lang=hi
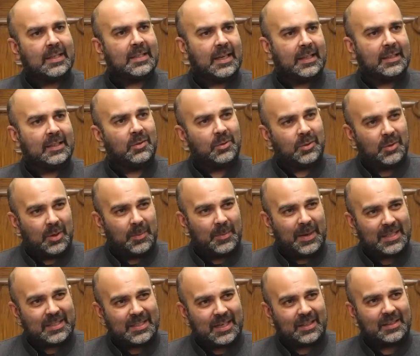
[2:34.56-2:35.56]
चाहता हूँ क्योंकि
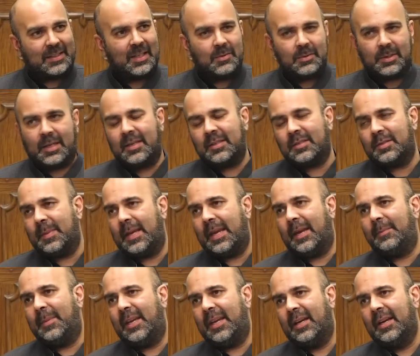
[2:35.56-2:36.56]
मैं चाहता हूँ कि इसमें
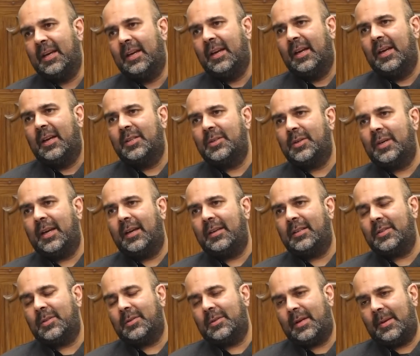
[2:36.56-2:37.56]
हमें जो है
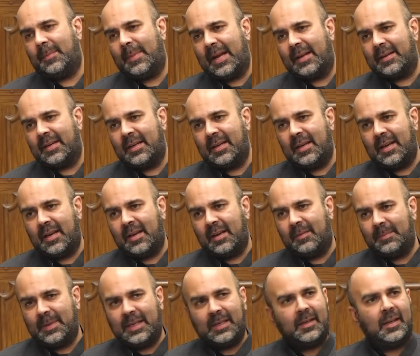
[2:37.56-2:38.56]
जो हमारी
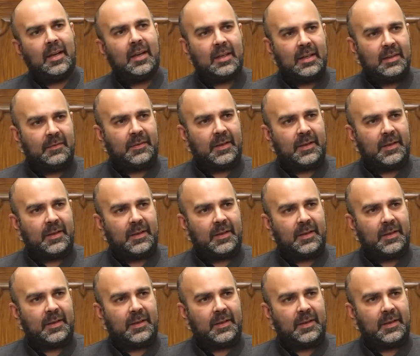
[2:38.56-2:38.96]
मीडिया uh, की